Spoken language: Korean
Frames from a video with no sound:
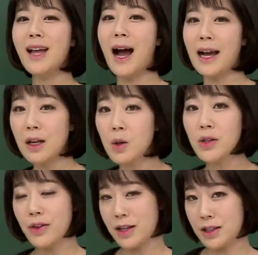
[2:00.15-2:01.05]
다 읽고
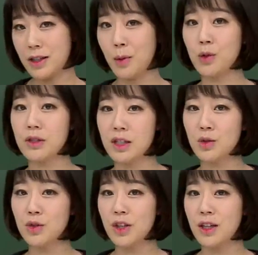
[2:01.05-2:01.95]
선택지를 보는
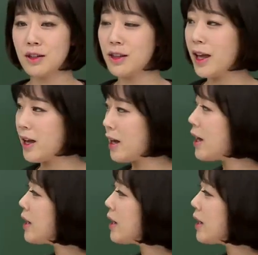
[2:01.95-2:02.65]
친구들이 있는데